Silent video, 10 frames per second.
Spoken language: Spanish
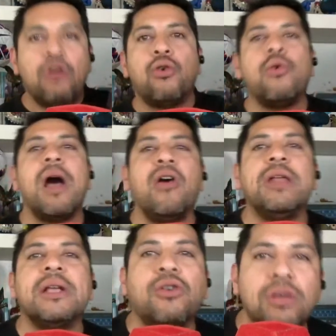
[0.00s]
los
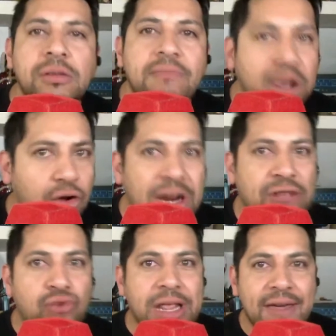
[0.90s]
jugadores con mejor
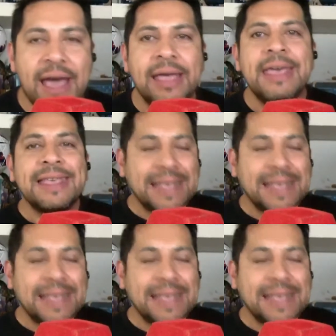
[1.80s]
actualidad,